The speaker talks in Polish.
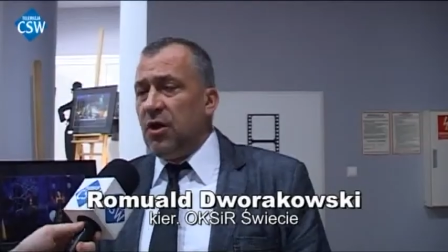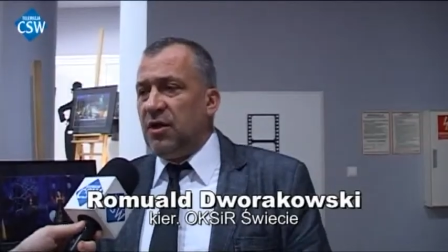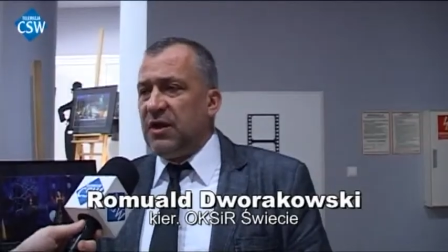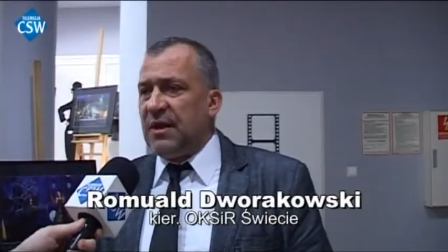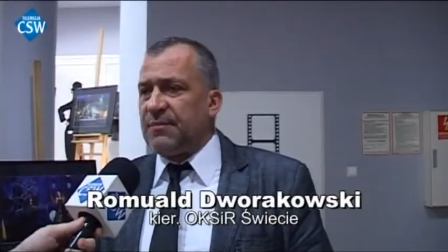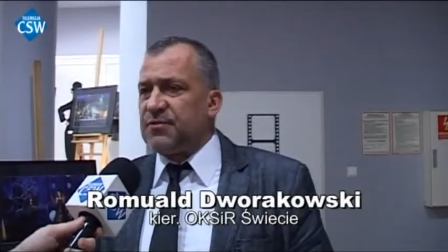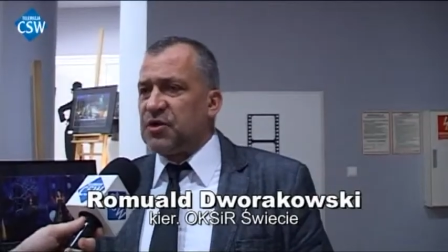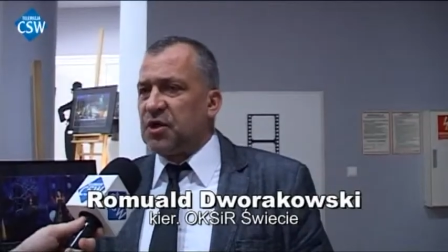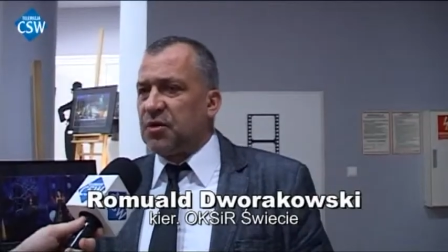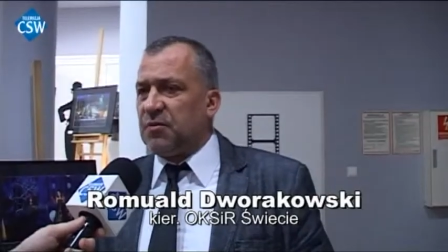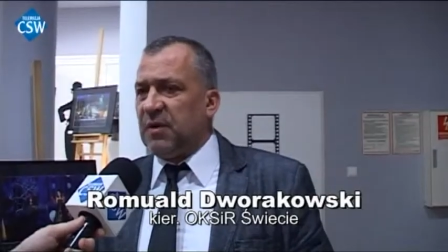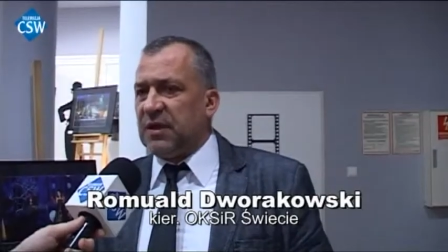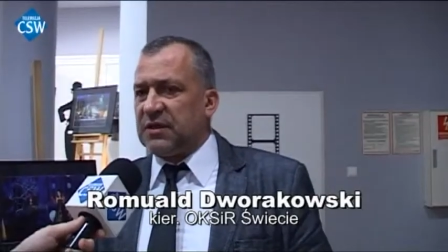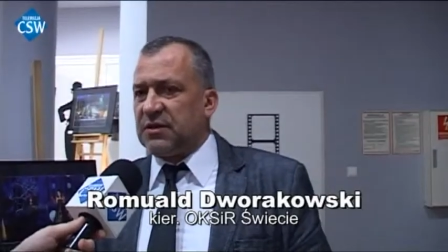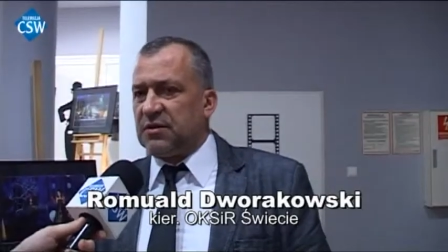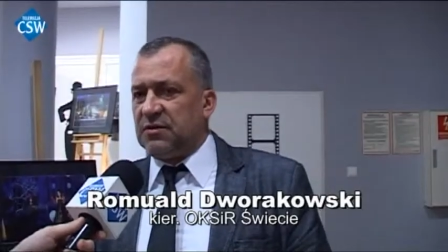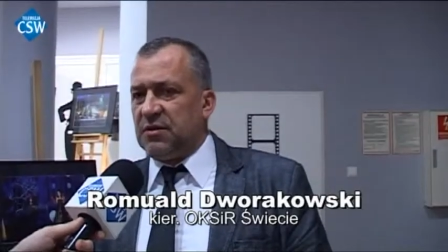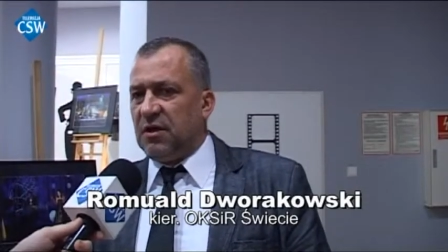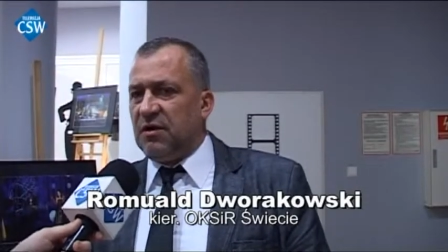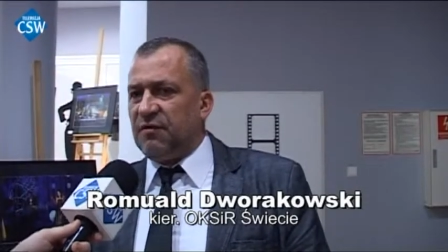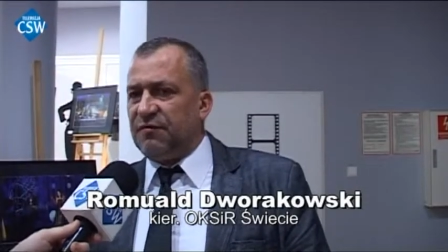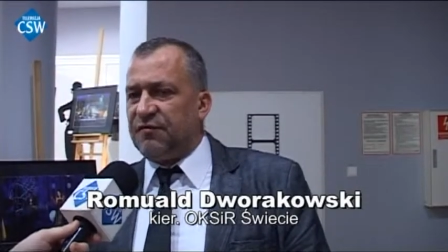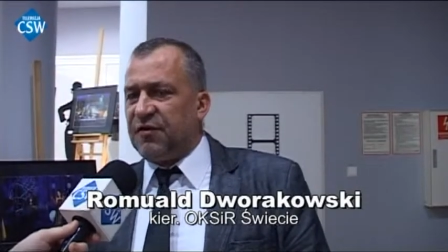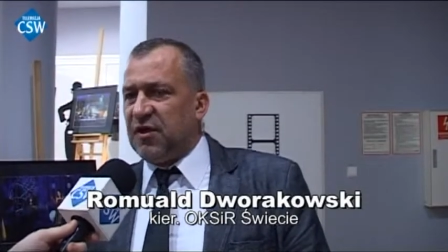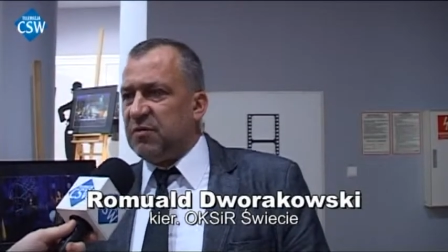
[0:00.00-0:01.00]
No na przykład
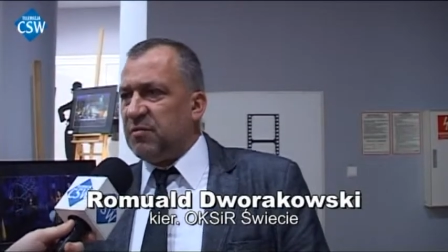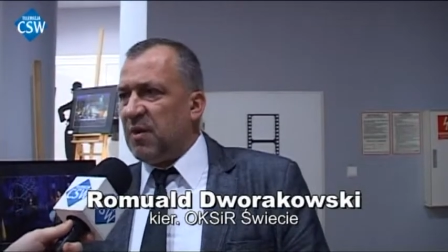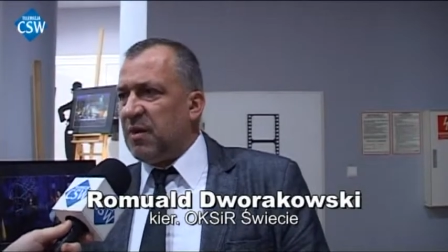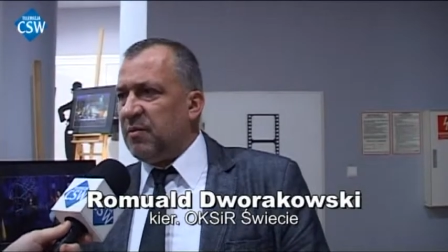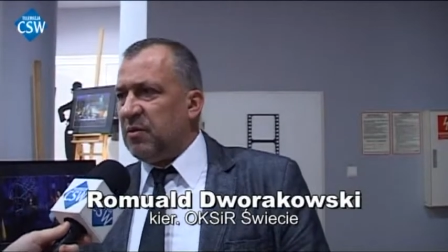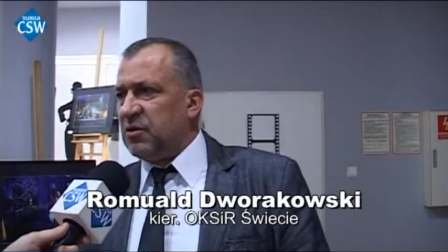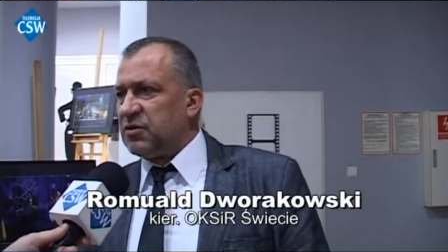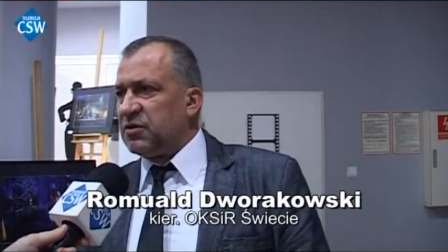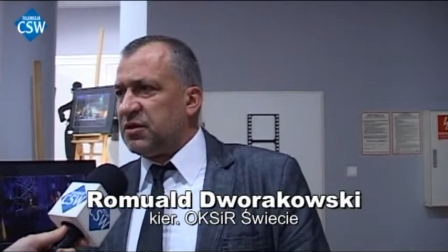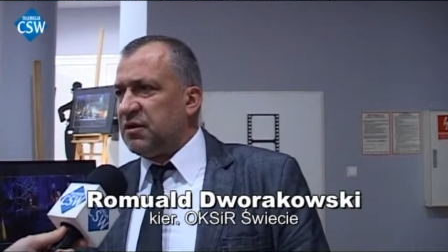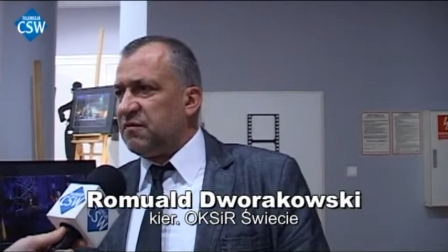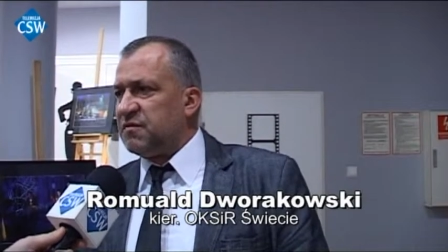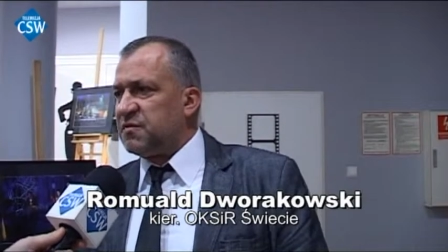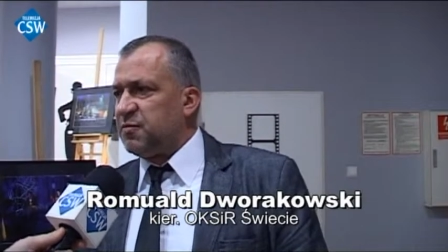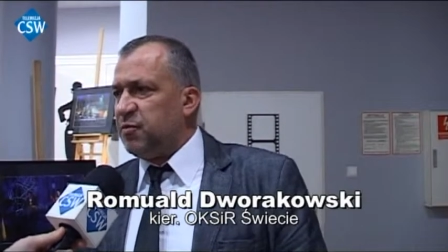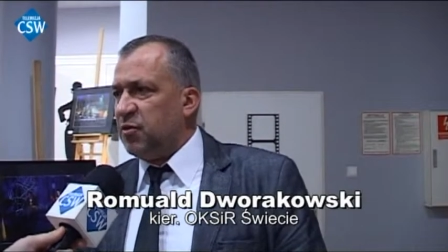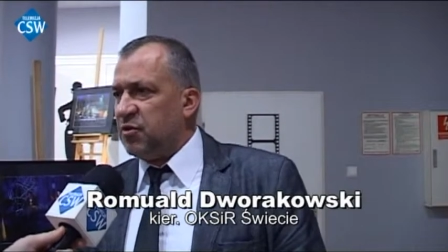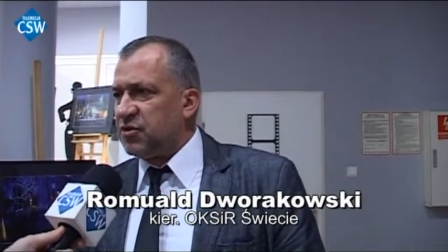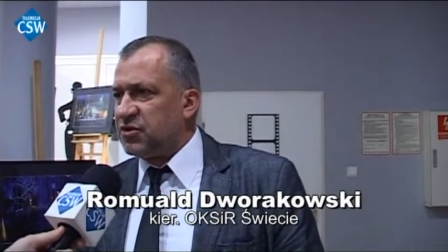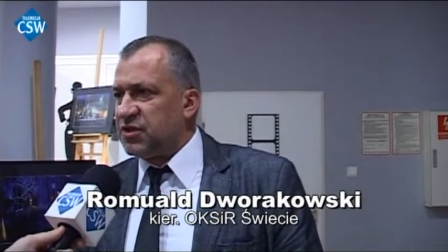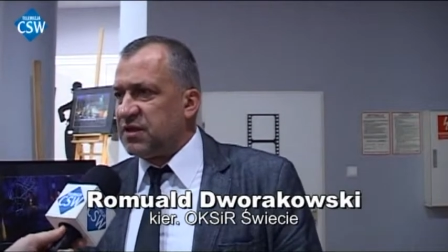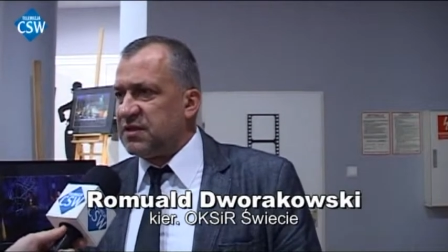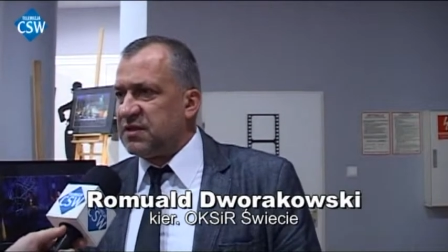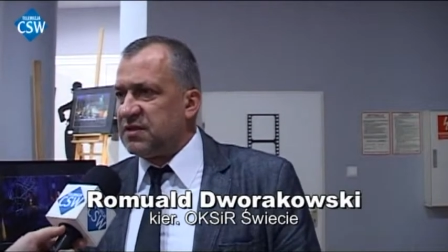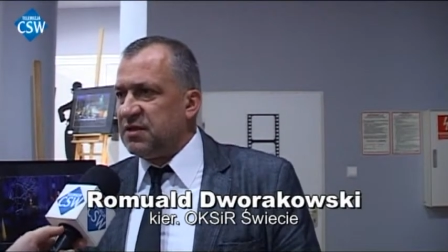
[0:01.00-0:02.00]
no, firma Mondi
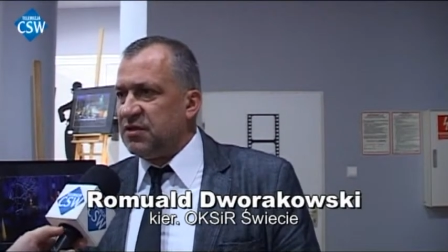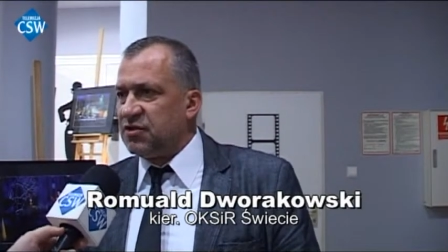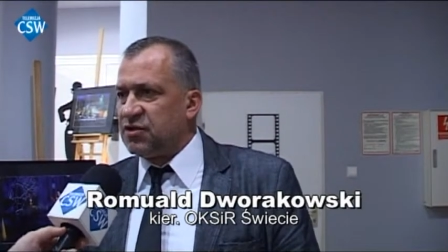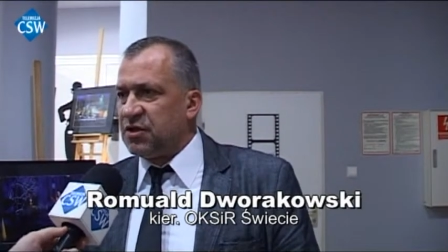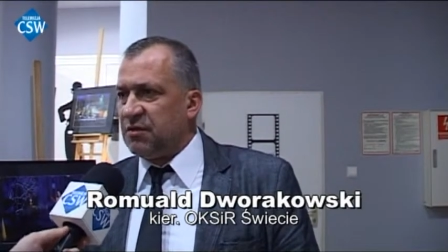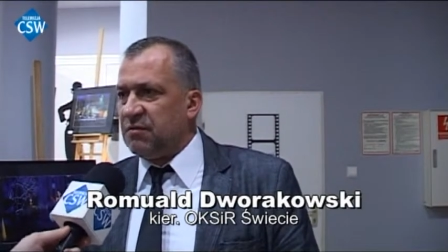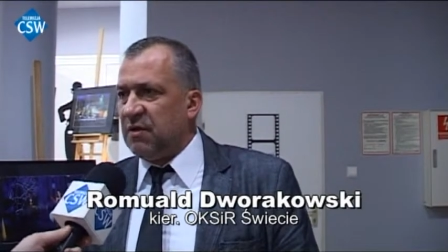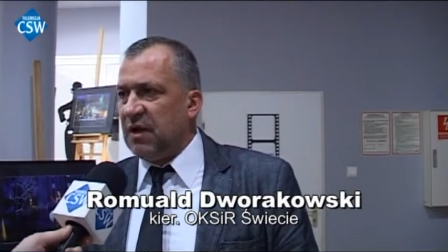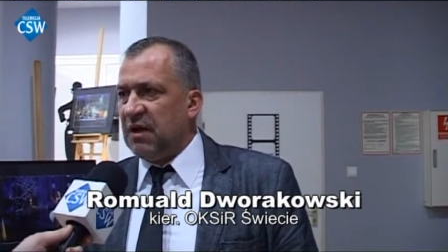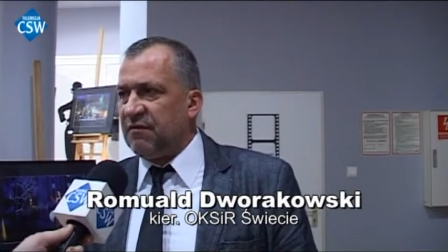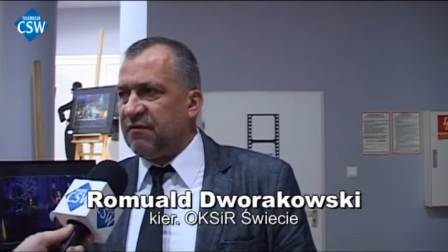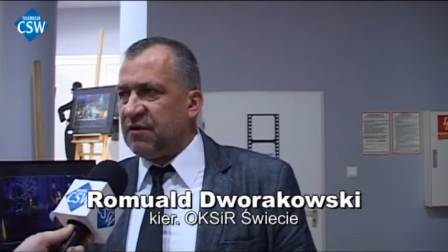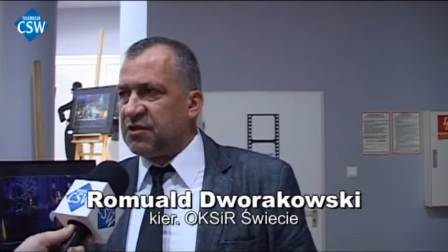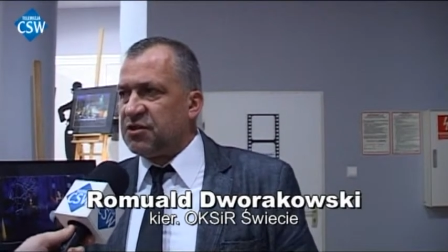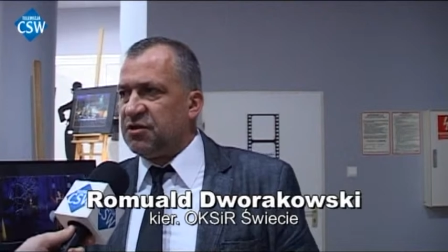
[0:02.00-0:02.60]
współuczestniczyła,